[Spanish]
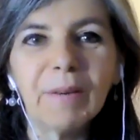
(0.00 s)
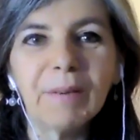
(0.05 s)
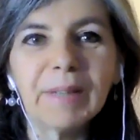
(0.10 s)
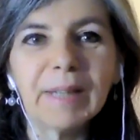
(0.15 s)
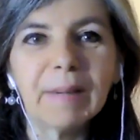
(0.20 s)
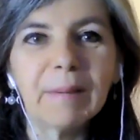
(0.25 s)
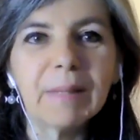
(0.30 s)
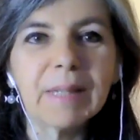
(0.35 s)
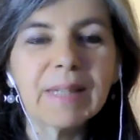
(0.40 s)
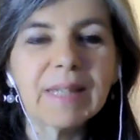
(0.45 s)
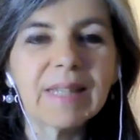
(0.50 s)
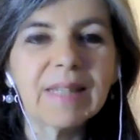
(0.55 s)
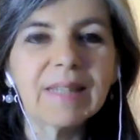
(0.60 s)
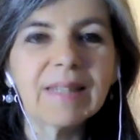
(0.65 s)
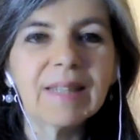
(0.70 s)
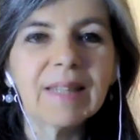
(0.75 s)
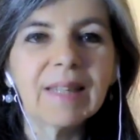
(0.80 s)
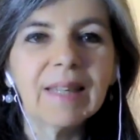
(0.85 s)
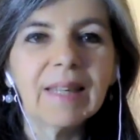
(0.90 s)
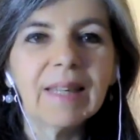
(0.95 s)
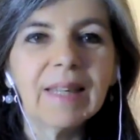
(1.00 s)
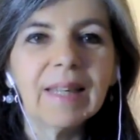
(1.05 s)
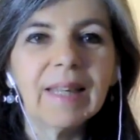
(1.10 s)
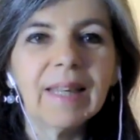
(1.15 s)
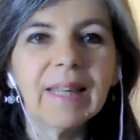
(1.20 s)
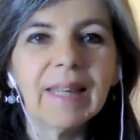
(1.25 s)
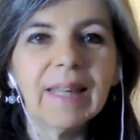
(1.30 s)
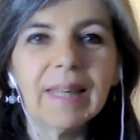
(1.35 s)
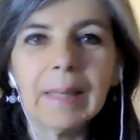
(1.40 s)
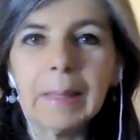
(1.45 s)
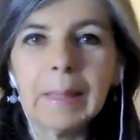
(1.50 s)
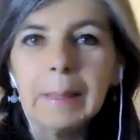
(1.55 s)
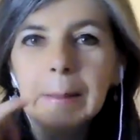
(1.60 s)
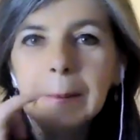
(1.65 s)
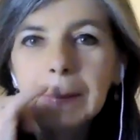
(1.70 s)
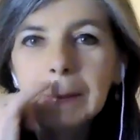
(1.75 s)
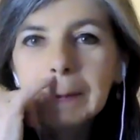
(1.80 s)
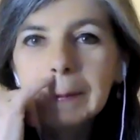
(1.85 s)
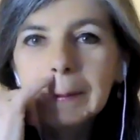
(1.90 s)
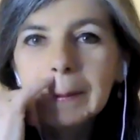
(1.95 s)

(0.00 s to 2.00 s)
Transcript: aunque a veces eh,